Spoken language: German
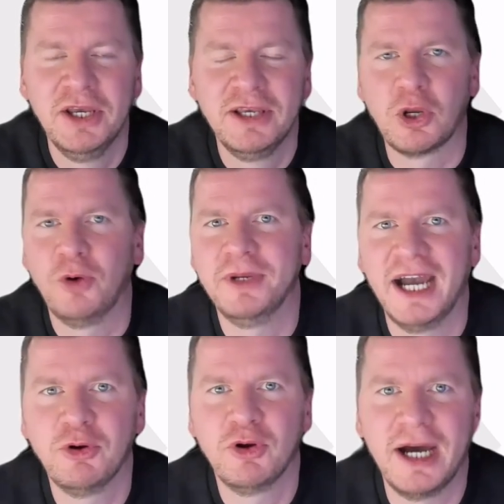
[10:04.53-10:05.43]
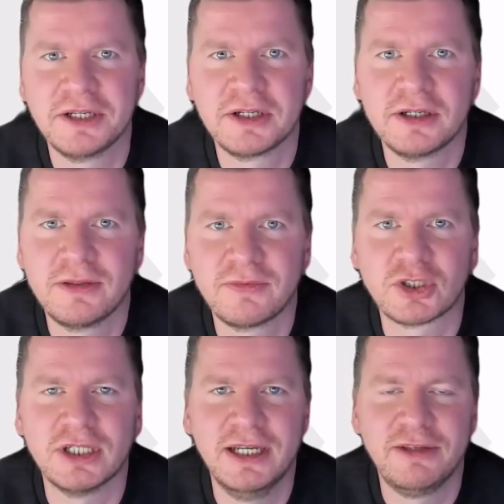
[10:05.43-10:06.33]
Ich glaube, der ein oder andere ist
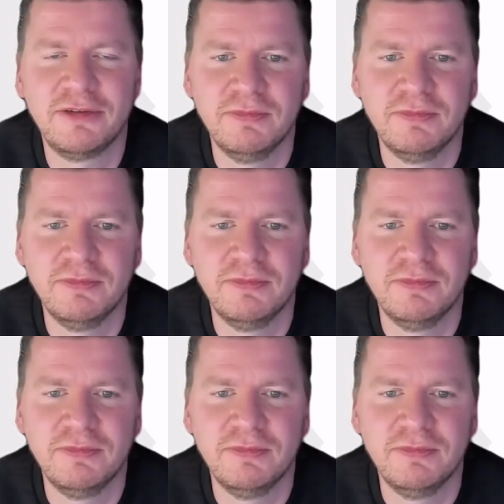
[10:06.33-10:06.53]
wahrscheinlich,